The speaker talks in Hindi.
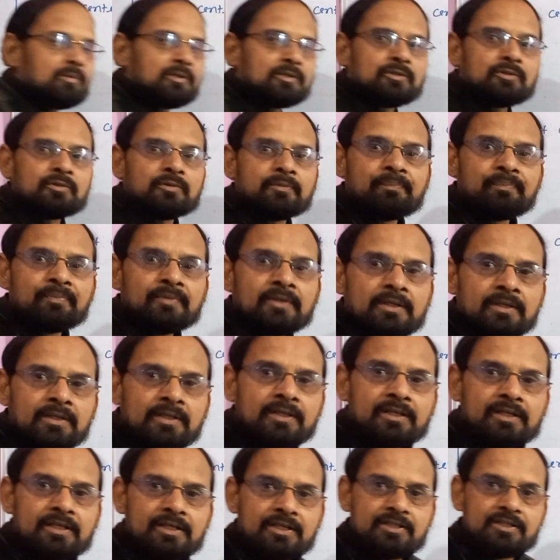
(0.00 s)
बच्चों
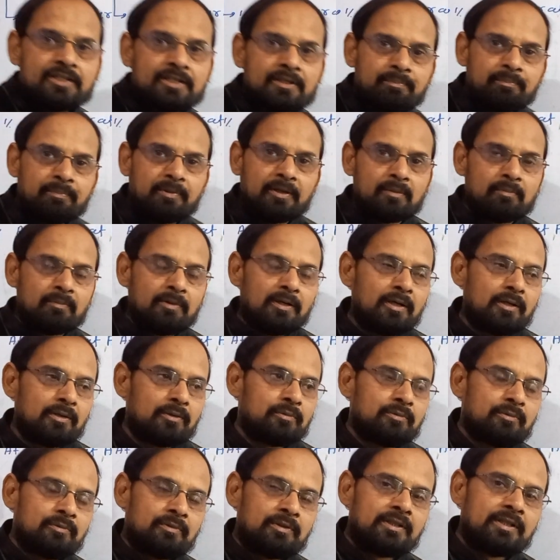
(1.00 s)
किसी
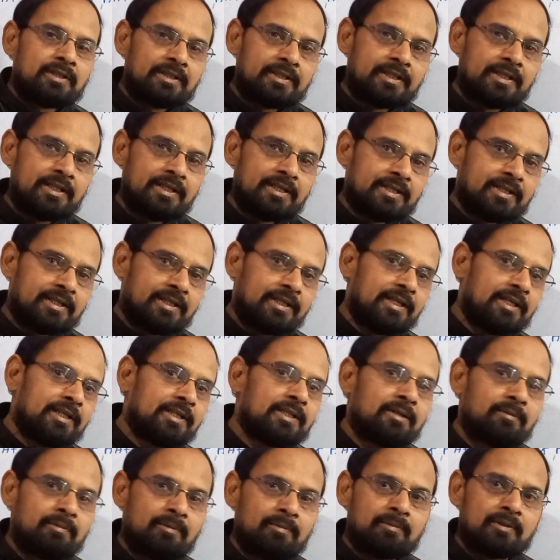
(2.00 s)
परमाणु के
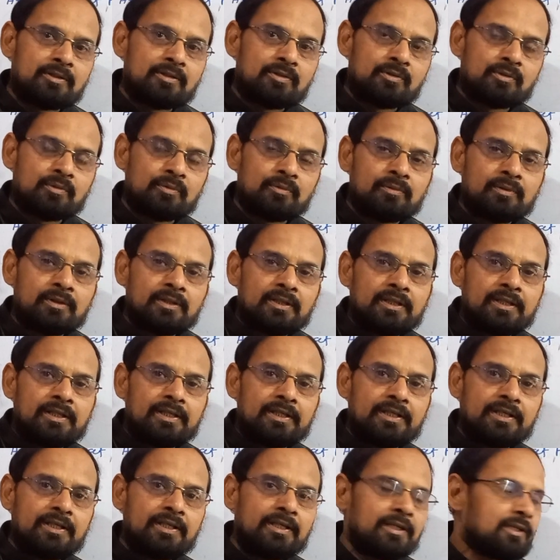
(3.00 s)
केंद्र में बच्चों
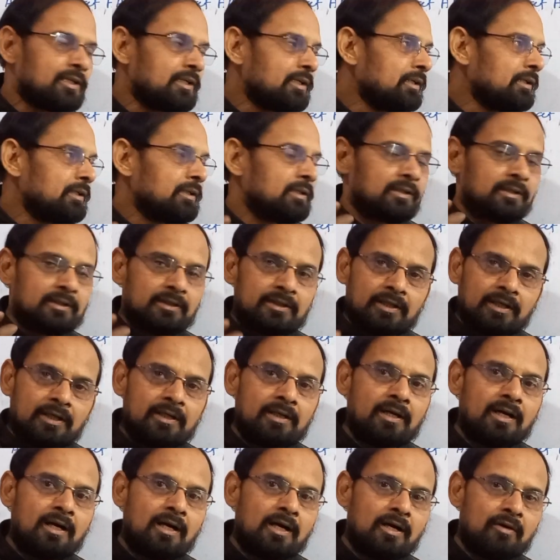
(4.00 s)
एक
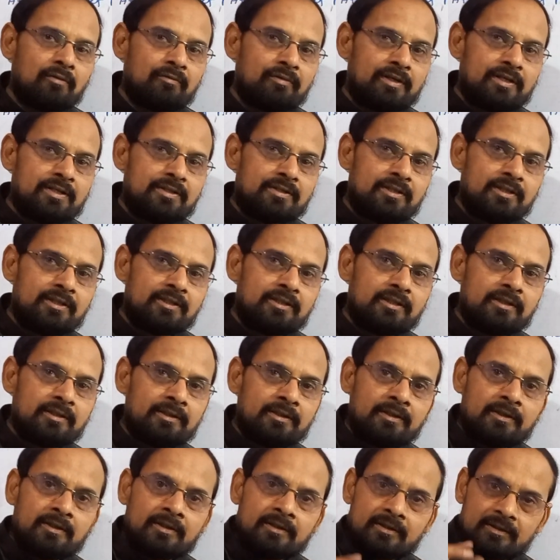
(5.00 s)
धन आवेशित
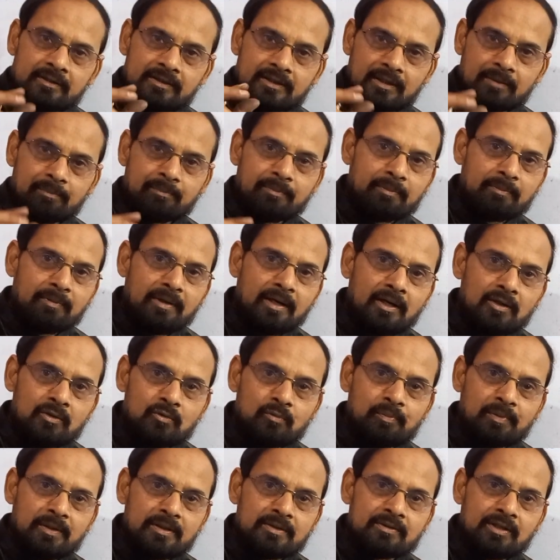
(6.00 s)
द्रव्यमान
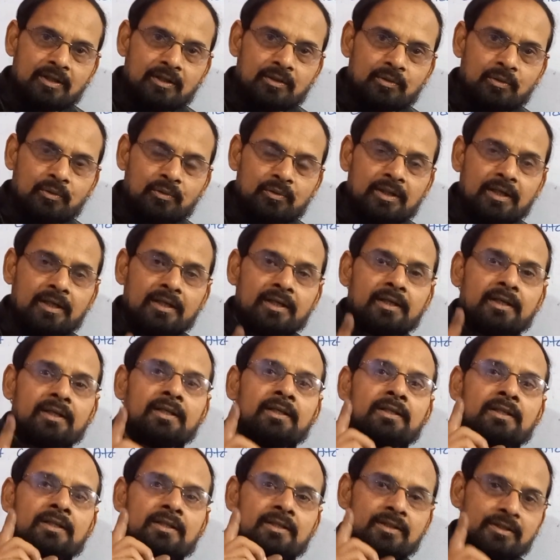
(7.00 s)
उपस्थित होता है
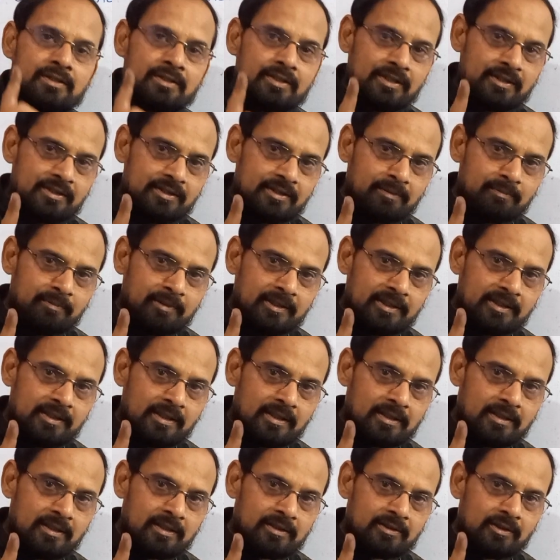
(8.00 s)
जिसे मैं
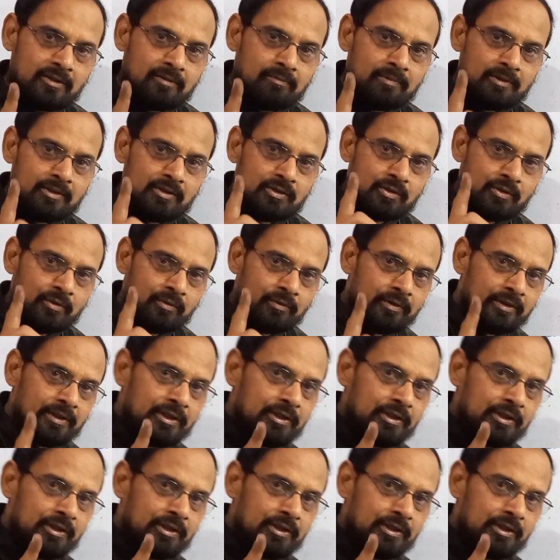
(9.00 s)
क्या कहता हूँ बच्चों